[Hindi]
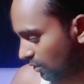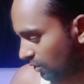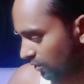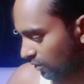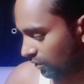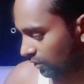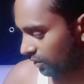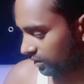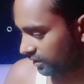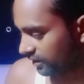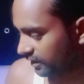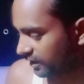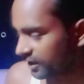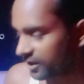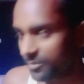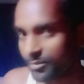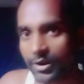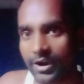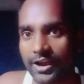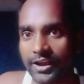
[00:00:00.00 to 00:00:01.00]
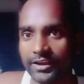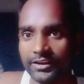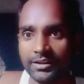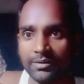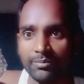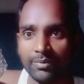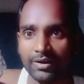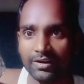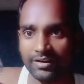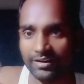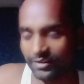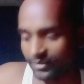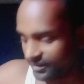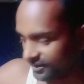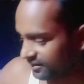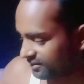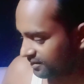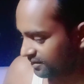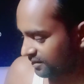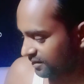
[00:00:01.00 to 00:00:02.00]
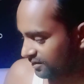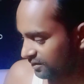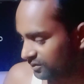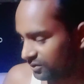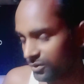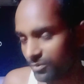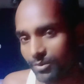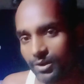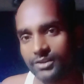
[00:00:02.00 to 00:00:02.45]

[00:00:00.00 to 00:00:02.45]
और एक मंगाया था बर्गर तो